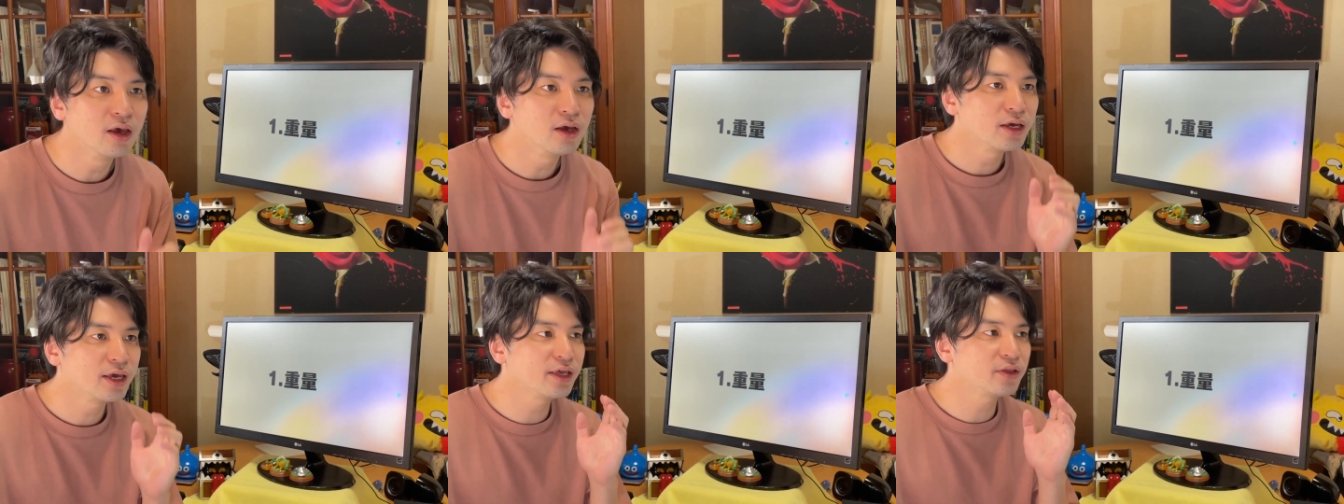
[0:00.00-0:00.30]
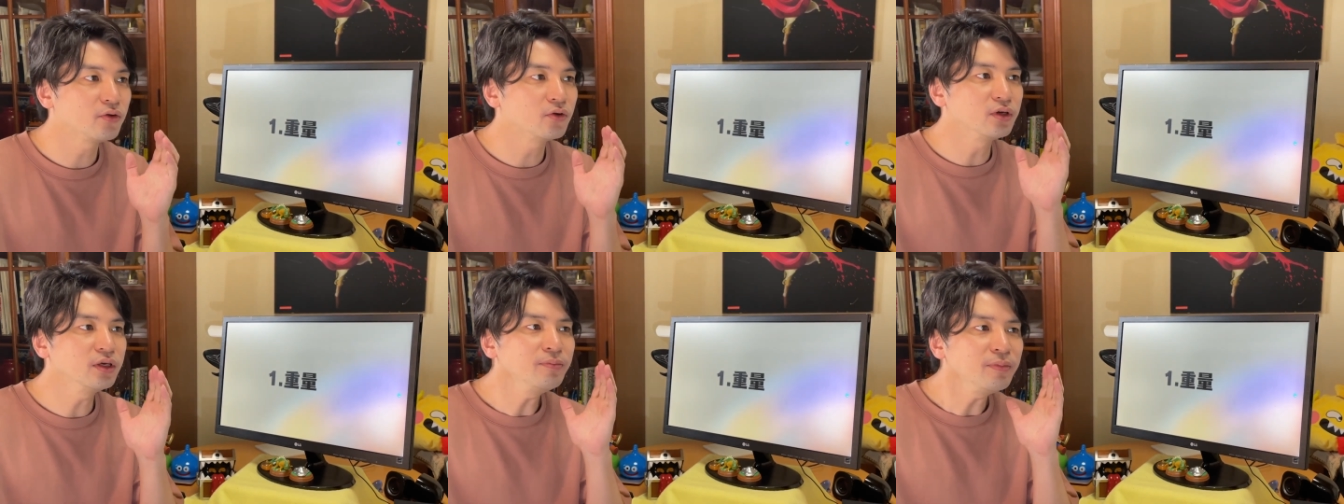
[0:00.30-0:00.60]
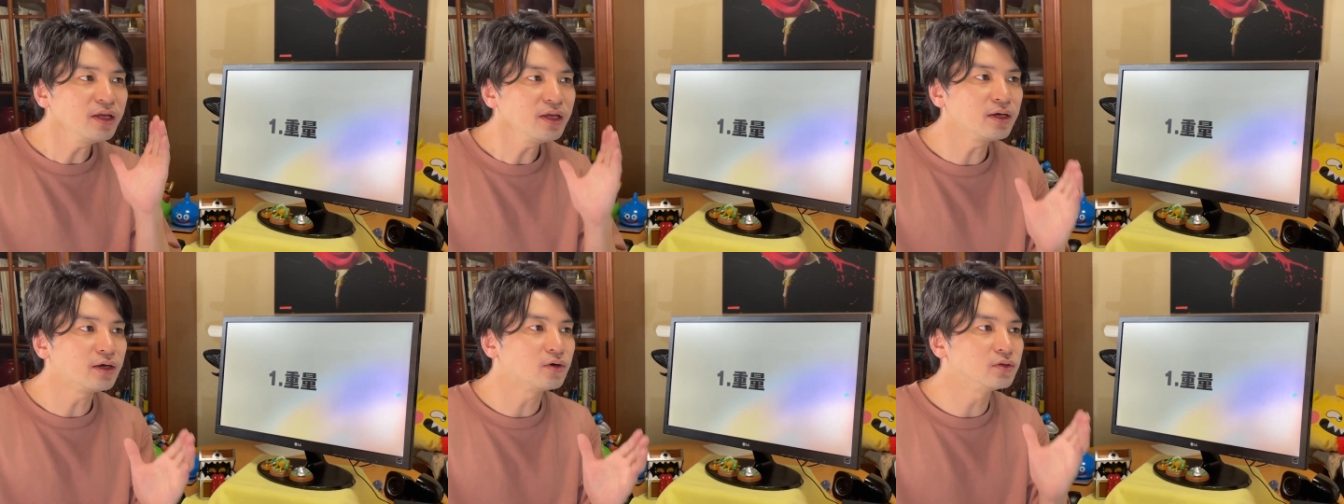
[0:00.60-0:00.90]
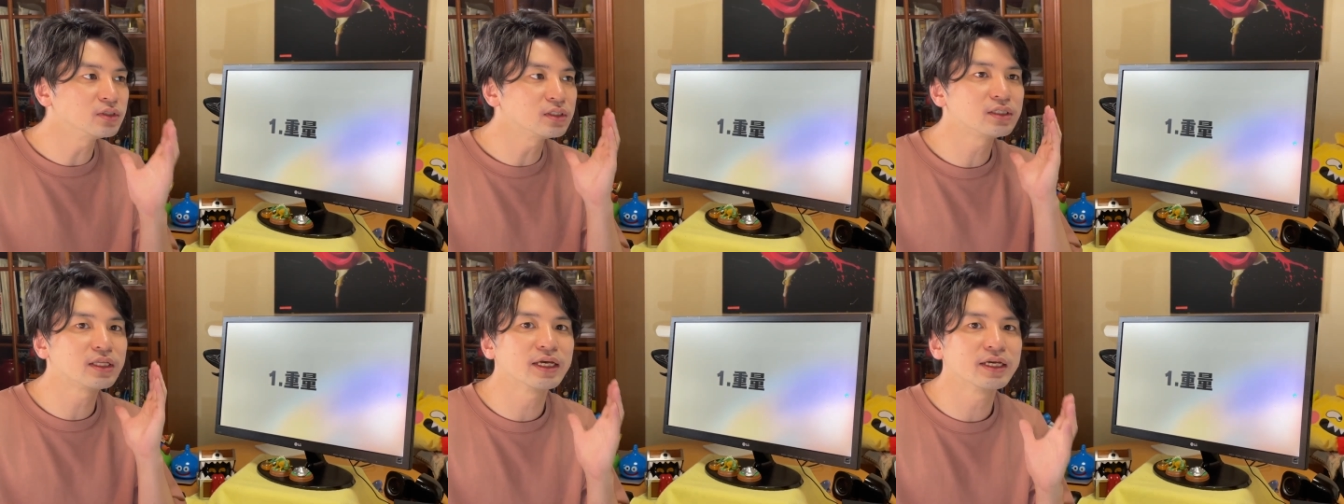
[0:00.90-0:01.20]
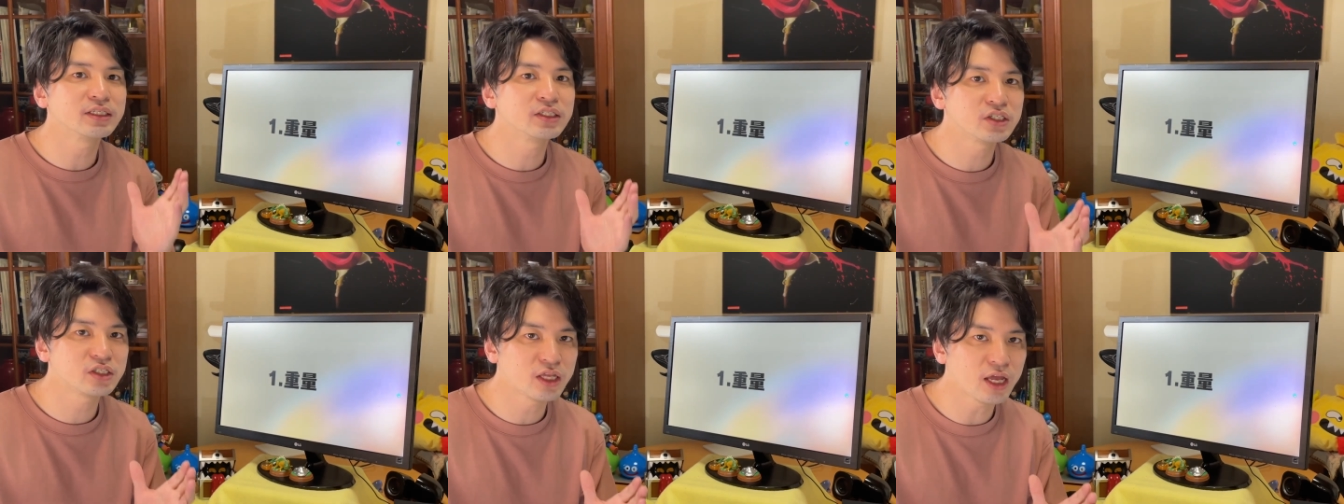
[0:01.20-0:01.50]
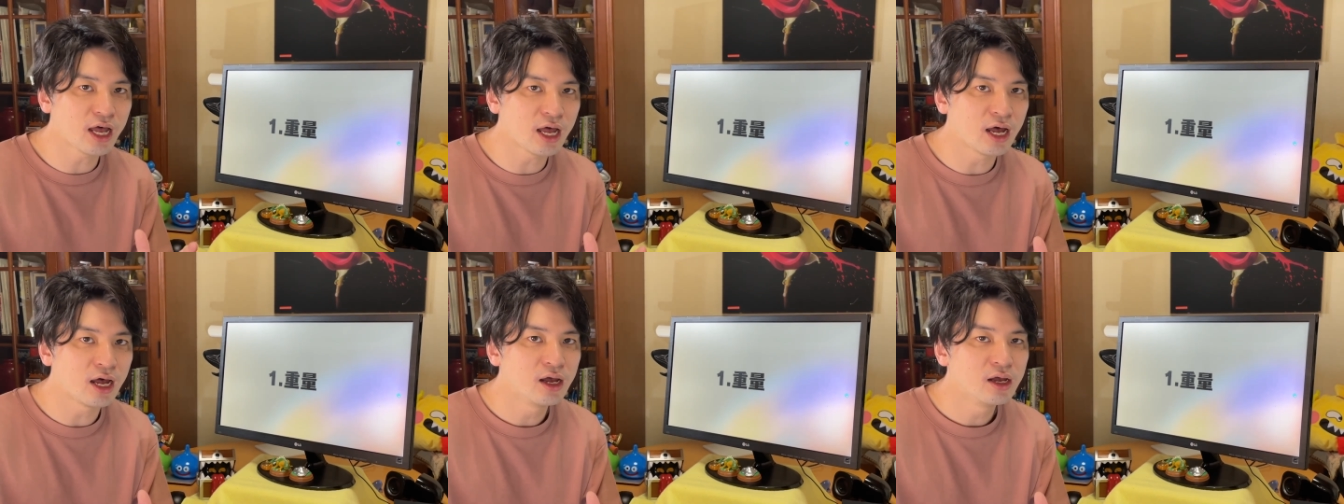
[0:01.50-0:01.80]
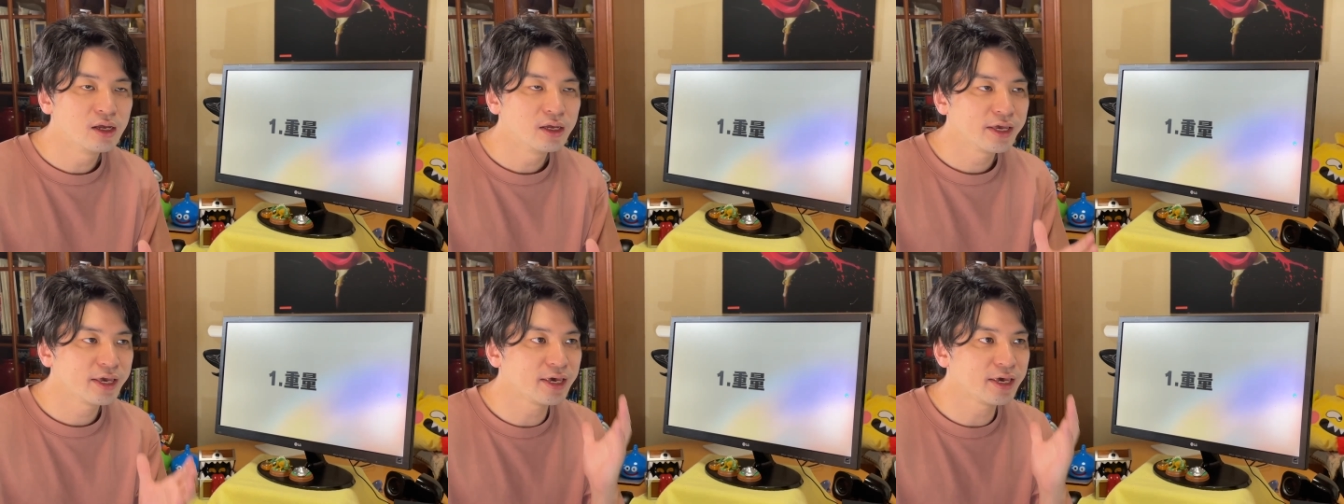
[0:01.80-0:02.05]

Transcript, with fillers: えっと、今お伝えした、